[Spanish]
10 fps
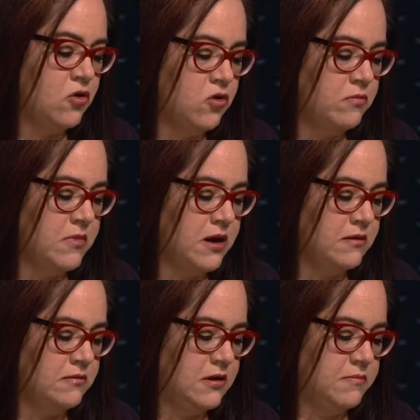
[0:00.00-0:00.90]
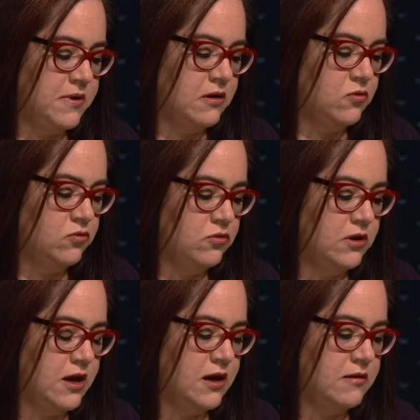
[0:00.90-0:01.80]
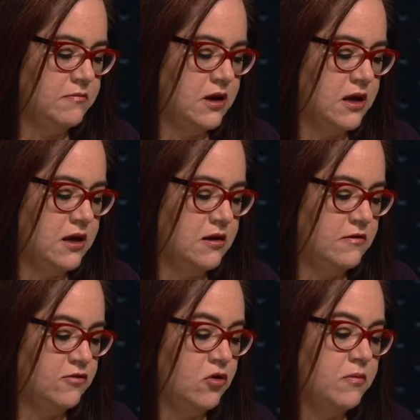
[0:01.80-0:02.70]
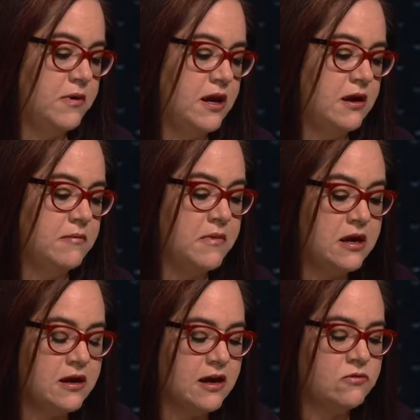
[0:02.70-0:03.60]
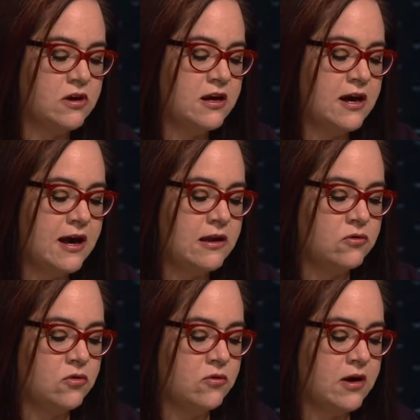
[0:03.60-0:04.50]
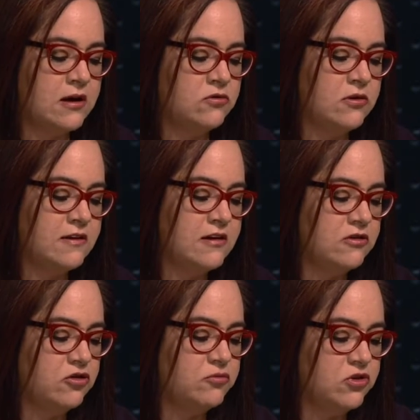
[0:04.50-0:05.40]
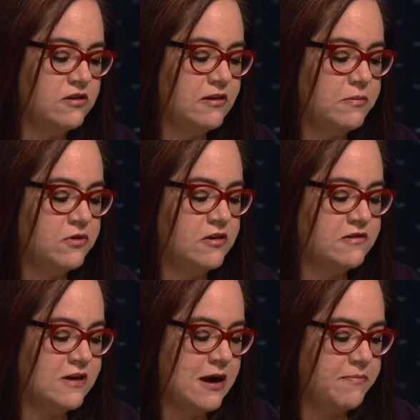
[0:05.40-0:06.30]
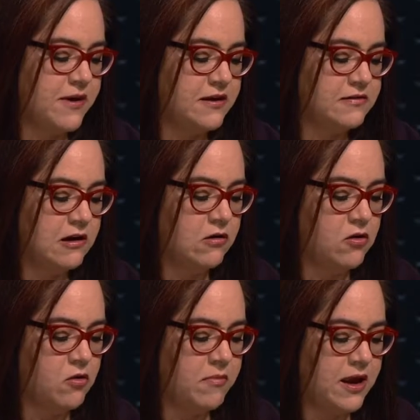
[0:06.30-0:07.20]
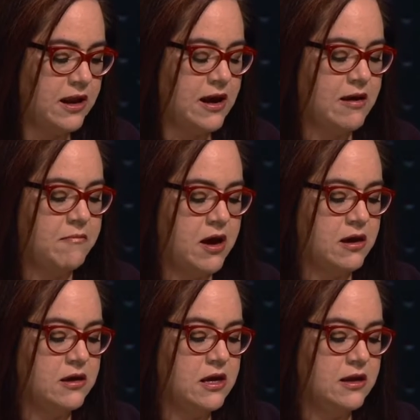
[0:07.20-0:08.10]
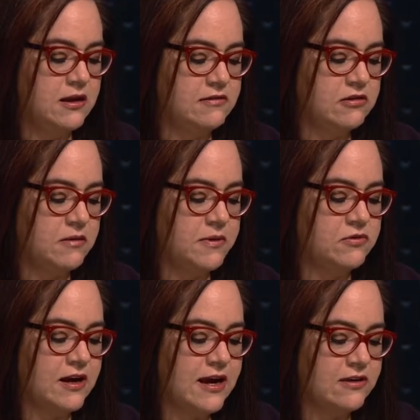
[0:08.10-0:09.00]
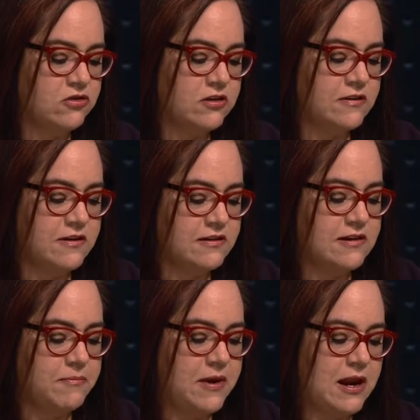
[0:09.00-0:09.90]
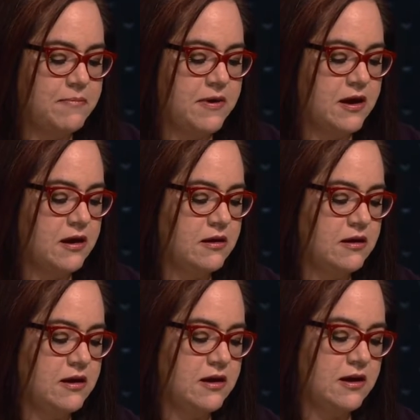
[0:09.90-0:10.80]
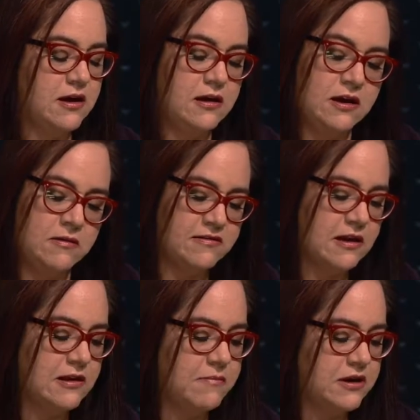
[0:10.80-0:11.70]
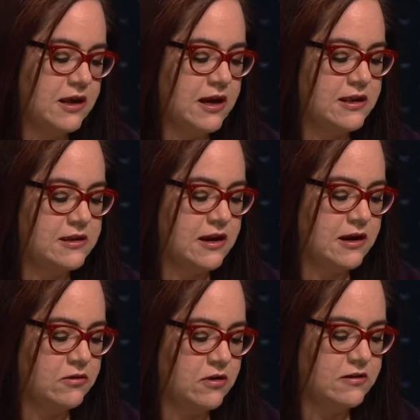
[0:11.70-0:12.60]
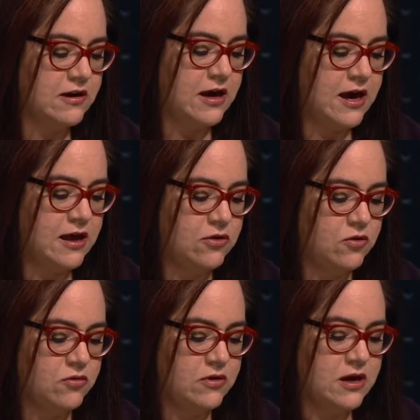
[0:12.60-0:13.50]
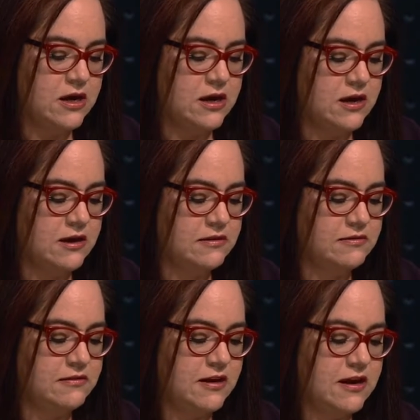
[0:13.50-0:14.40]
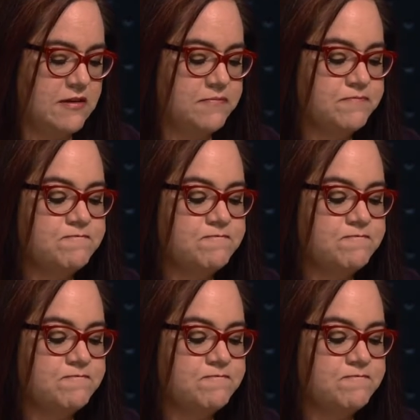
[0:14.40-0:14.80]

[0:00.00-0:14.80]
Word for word: Norma te pregunta eh, sobre que no han llegado ayuda a ciertos municipios de Chiapas, luego Maelgama, te hace otra pregunta que hay zonas de Ixtapalapa eh, y Santa Marta Catitla que no han llegado, este,